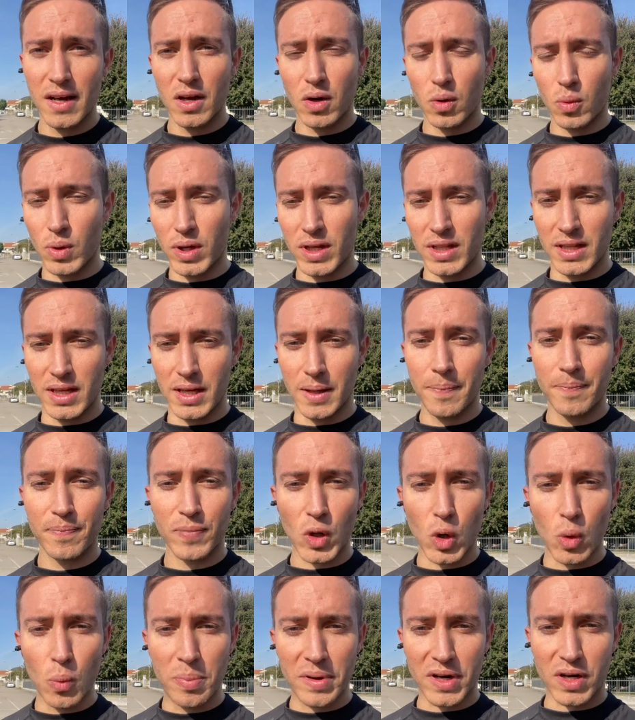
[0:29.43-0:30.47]
Quindi un
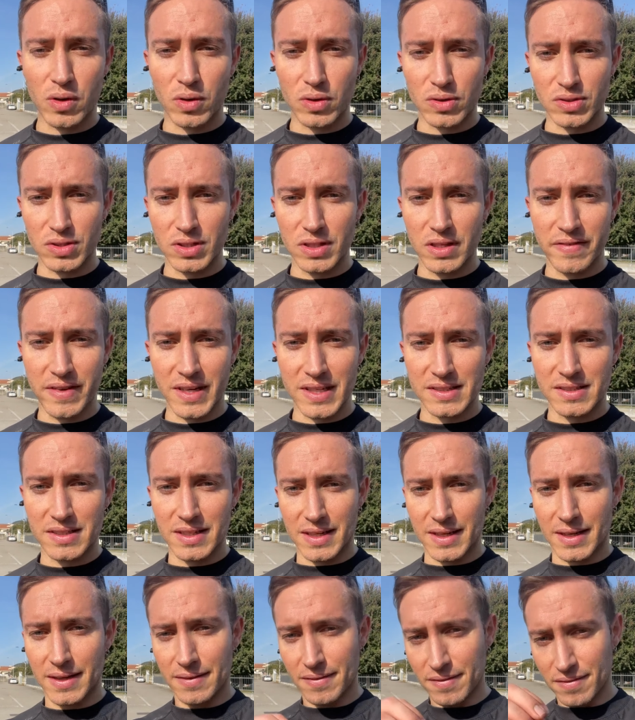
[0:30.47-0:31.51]
percorso deve
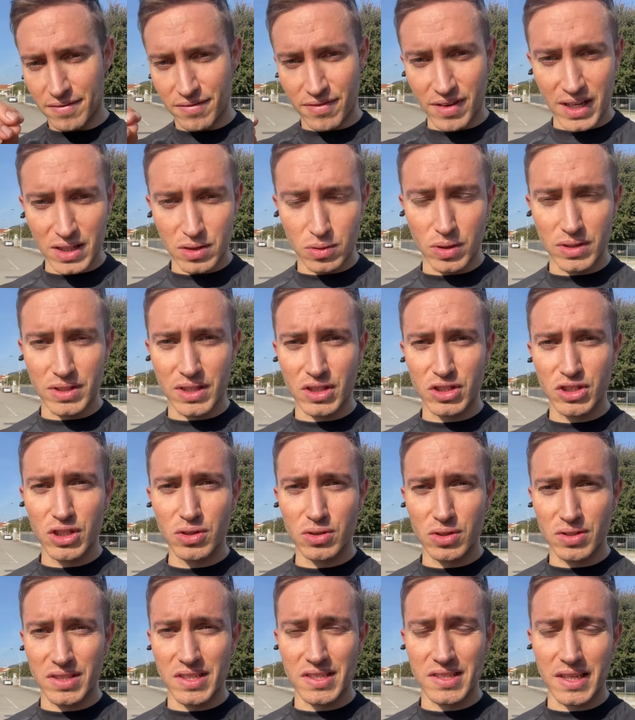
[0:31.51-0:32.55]
essere fatto a
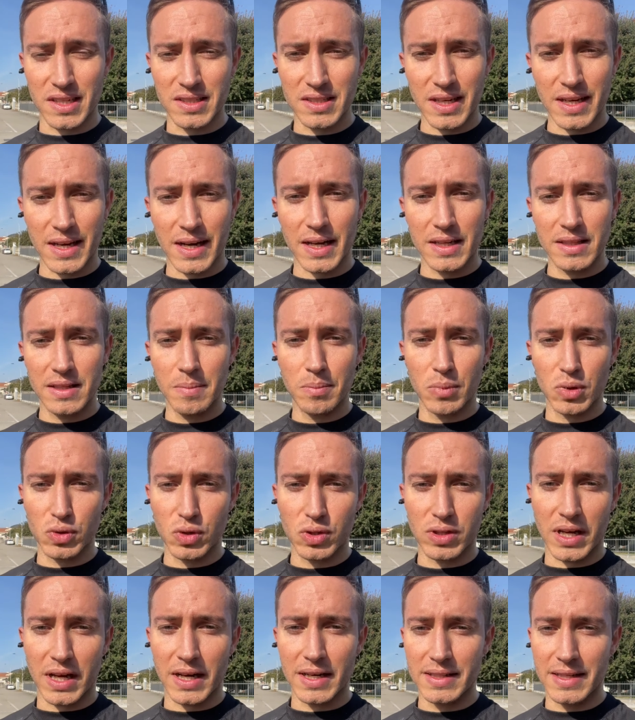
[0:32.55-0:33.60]
360 gradi in modo
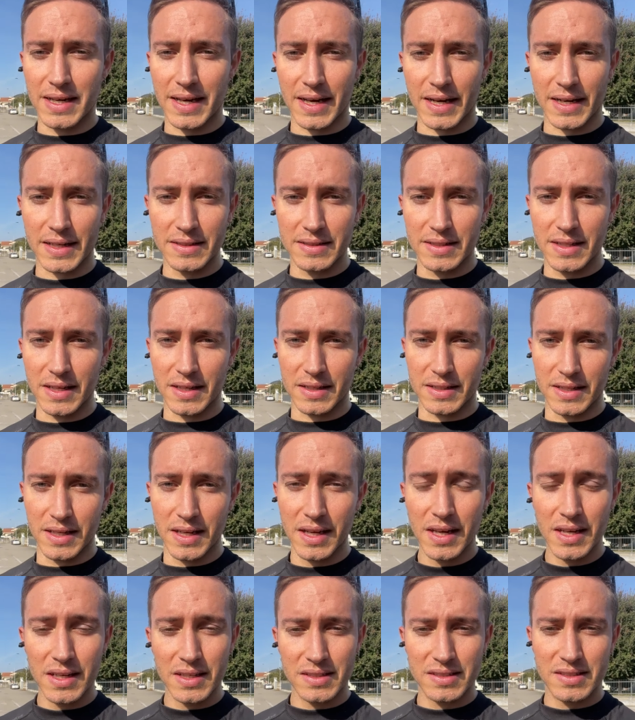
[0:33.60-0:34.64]
tale da garantirti
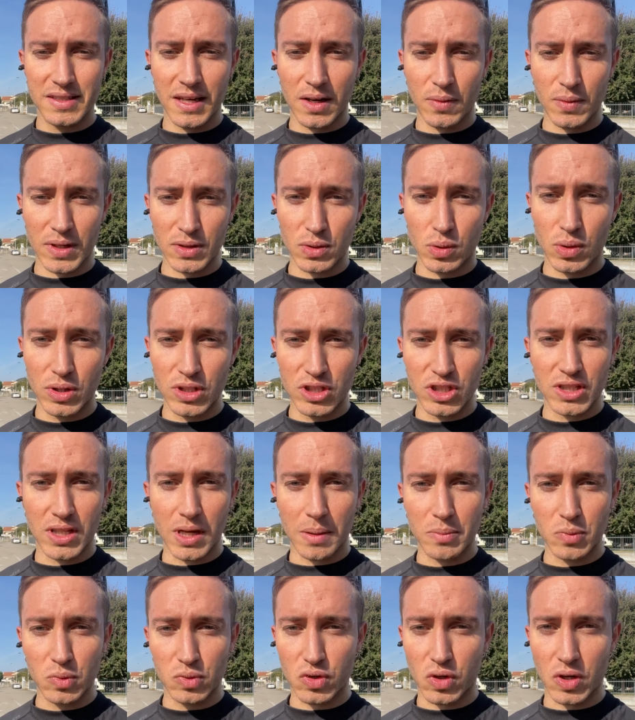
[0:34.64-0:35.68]
sia una tonicità
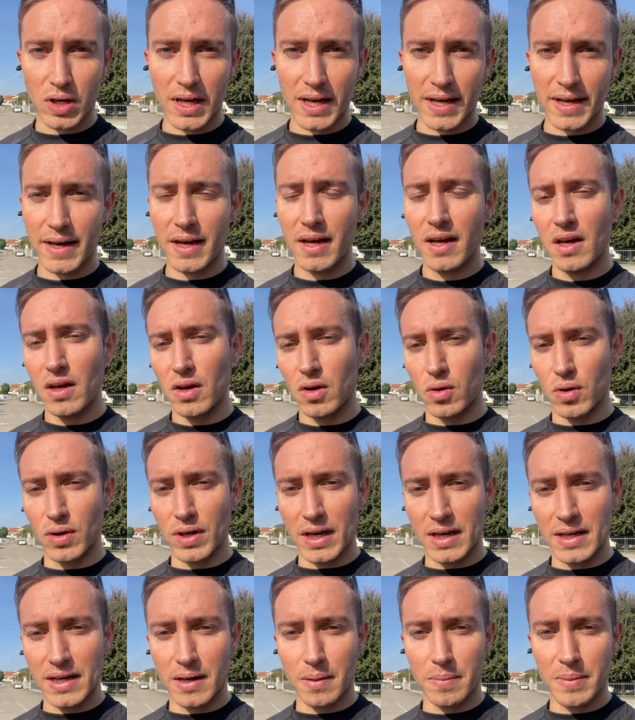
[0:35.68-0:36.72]
muscolare con
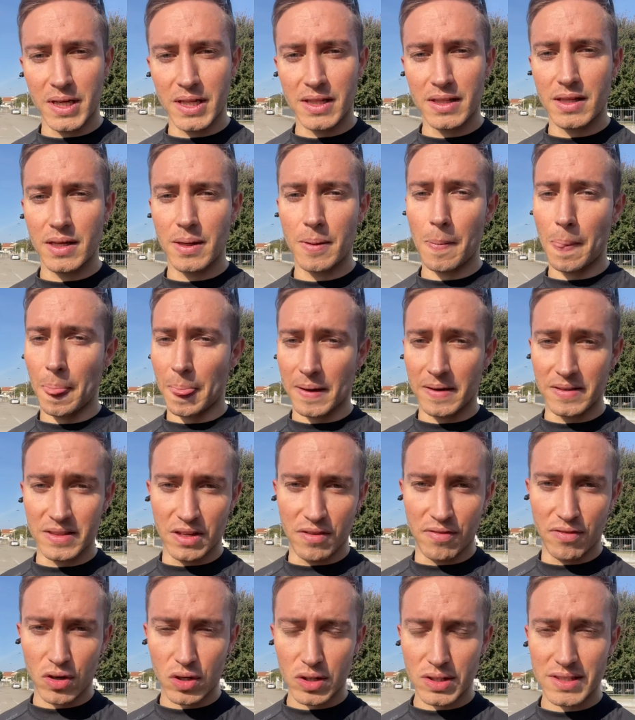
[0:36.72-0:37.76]
allenamenti di
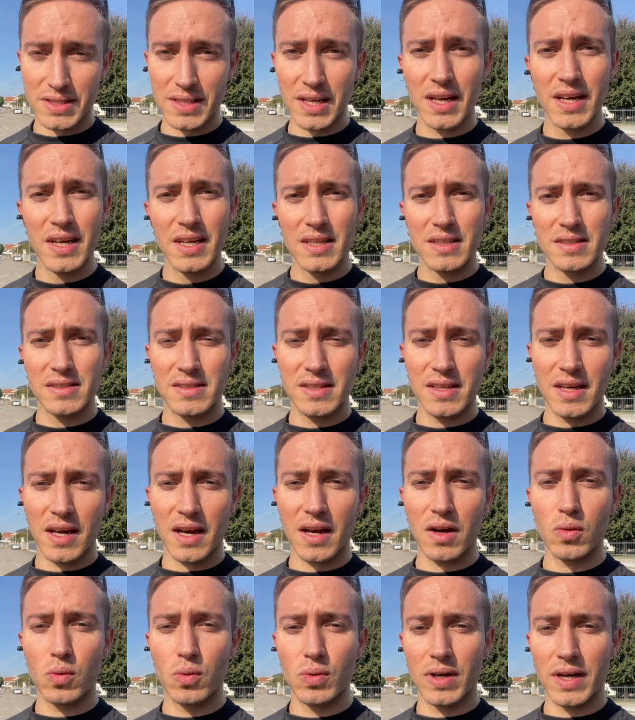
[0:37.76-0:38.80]
forza sia
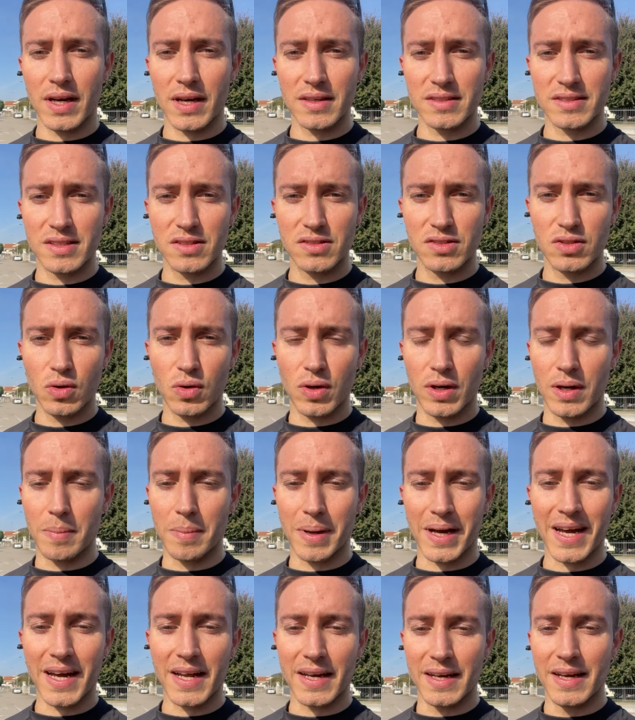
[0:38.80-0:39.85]
una sessione
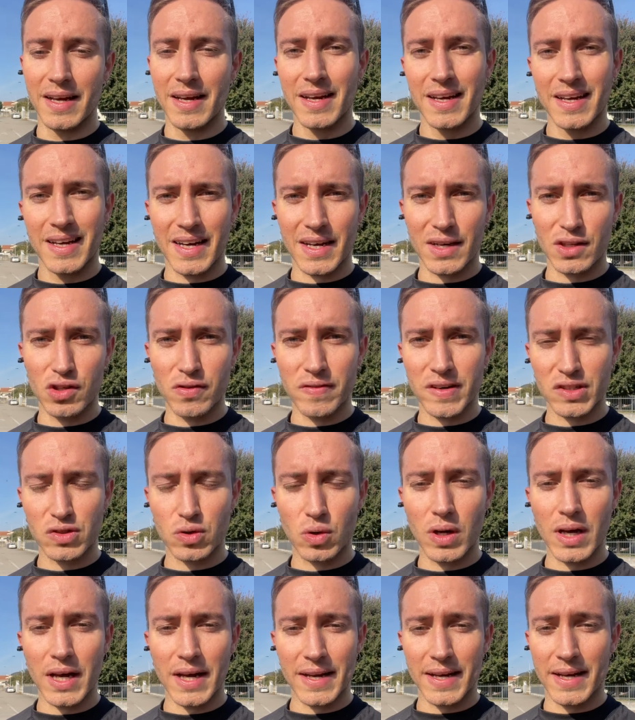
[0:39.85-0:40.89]
magari
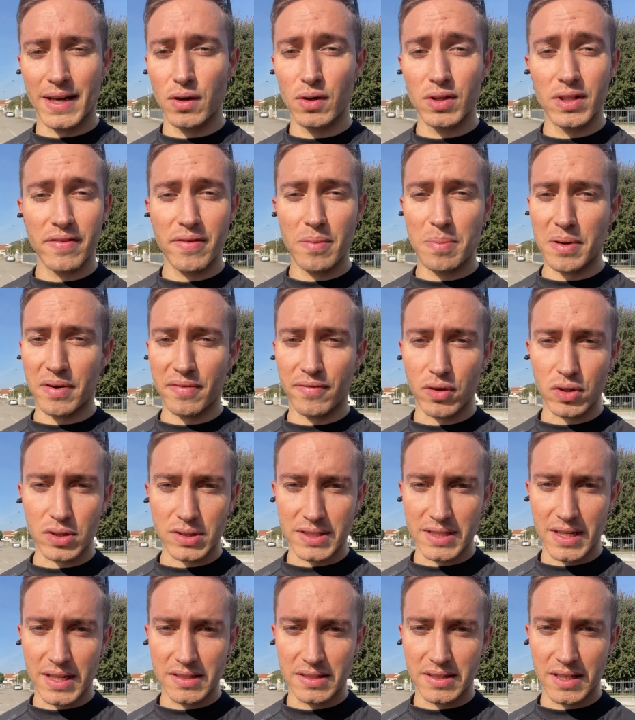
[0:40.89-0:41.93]
cardiovascolare che non deve per forza
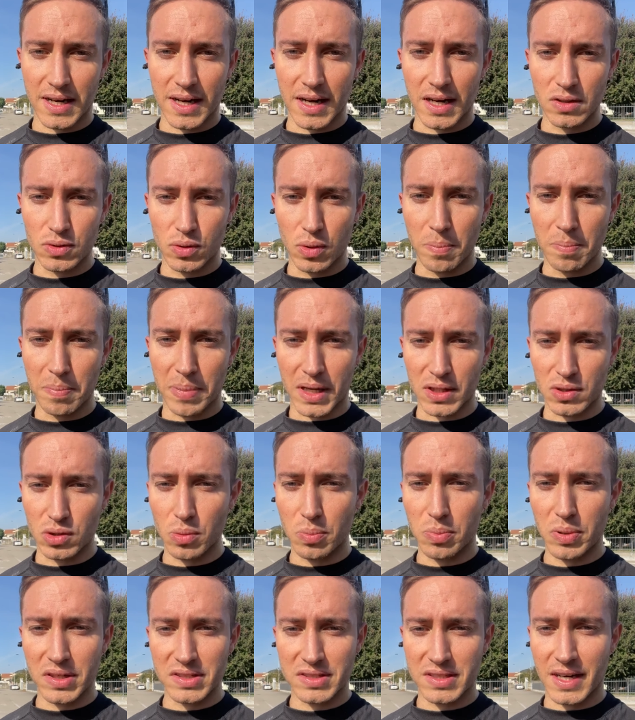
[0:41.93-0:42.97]
essere alto impatto, può
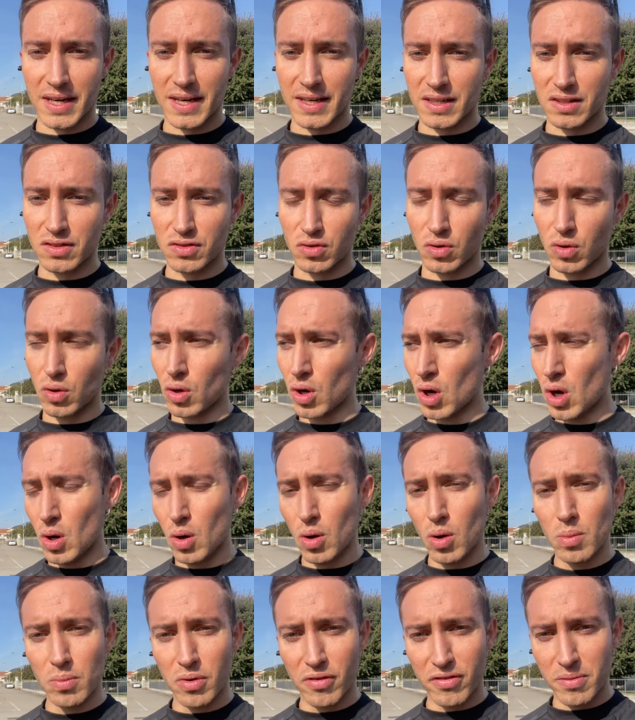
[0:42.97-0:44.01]
essere anche solo un
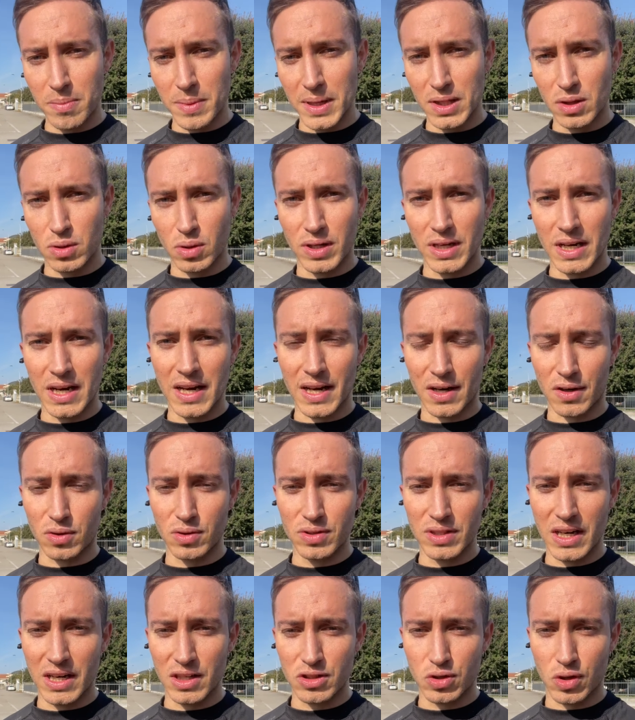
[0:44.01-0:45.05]
movimento nell'arco
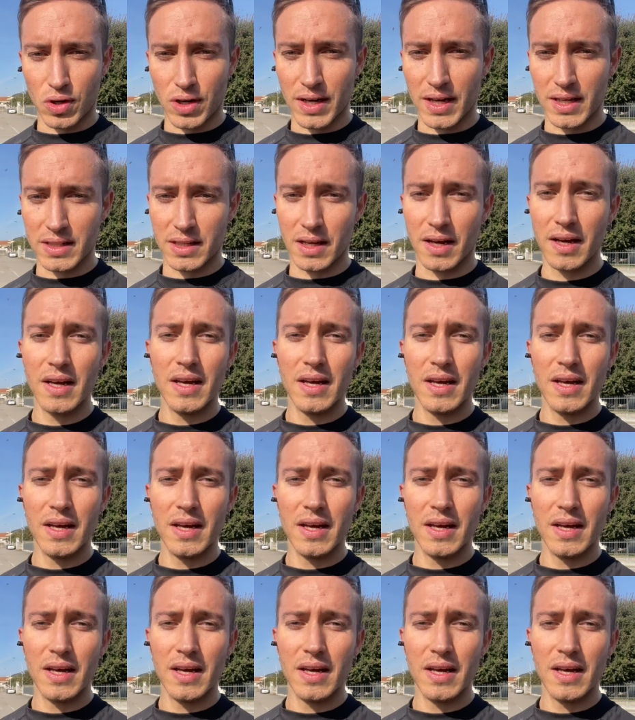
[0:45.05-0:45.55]
della giornata,